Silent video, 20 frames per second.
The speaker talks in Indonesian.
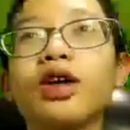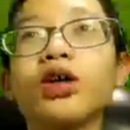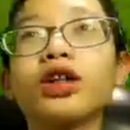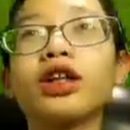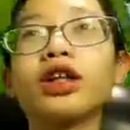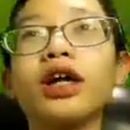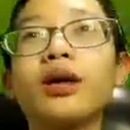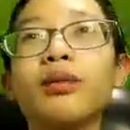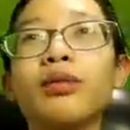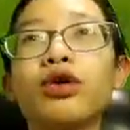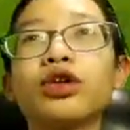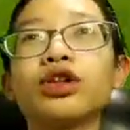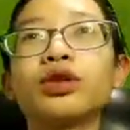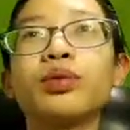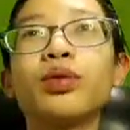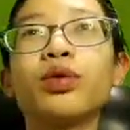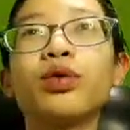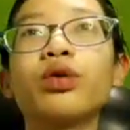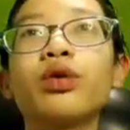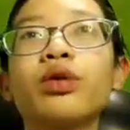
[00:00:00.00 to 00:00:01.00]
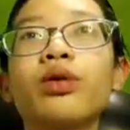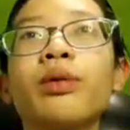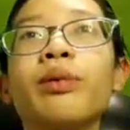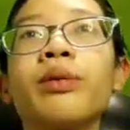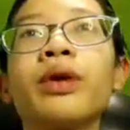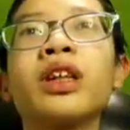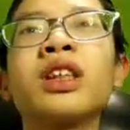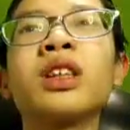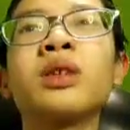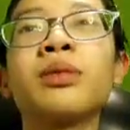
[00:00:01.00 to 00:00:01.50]
Tottenham Hotspur
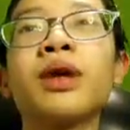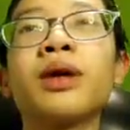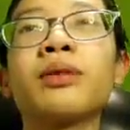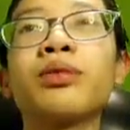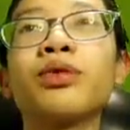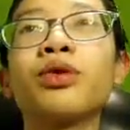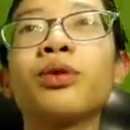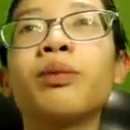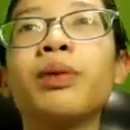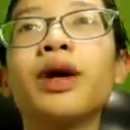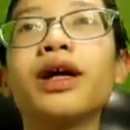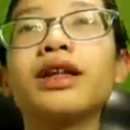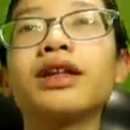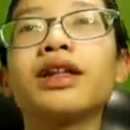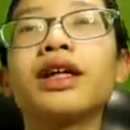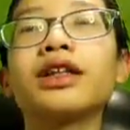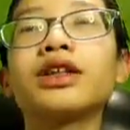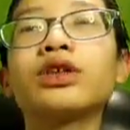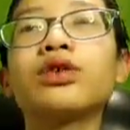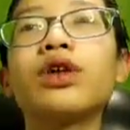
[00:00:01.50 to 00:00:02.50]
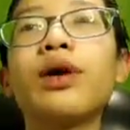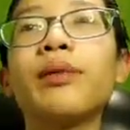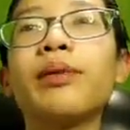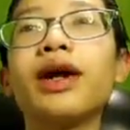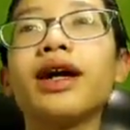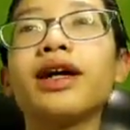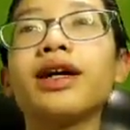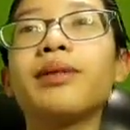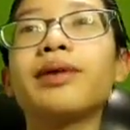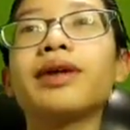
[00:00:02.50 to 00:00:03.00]
menit 94 dan sudah
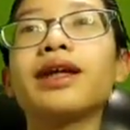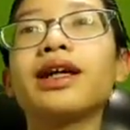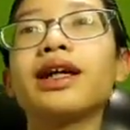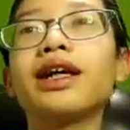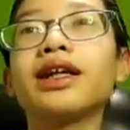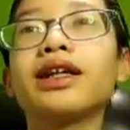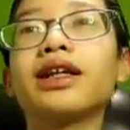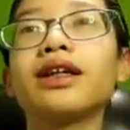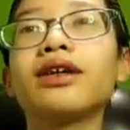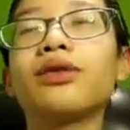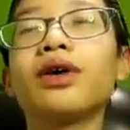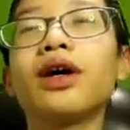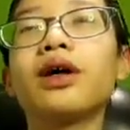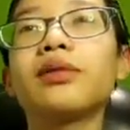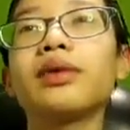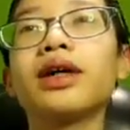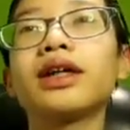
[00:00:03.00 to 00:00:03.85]
berakhir pertandingannya luar